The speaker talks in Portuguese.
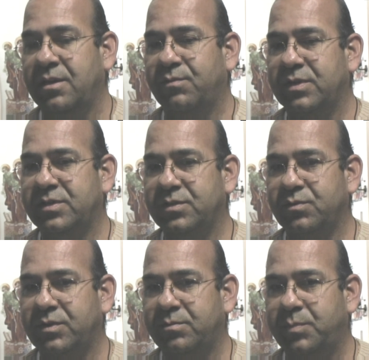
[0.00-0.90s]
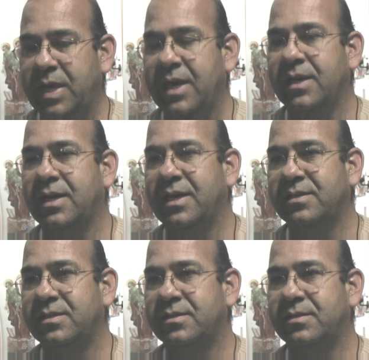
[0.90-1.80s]
Francisco pega
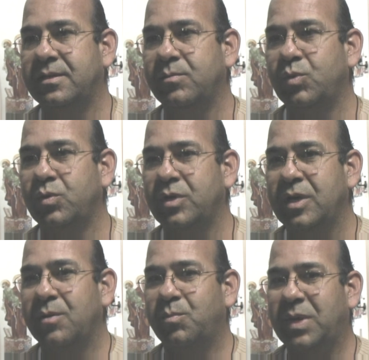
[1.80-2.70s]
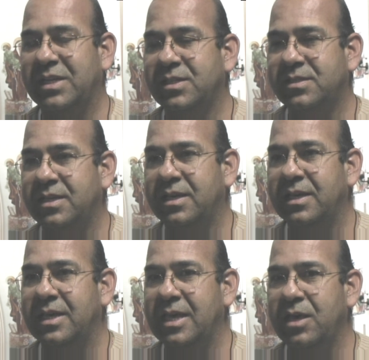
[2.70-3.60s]
esse símbolo para dizer:
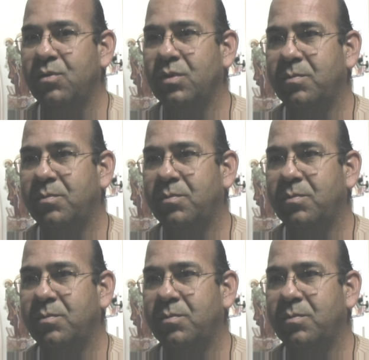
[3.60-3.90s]
Eu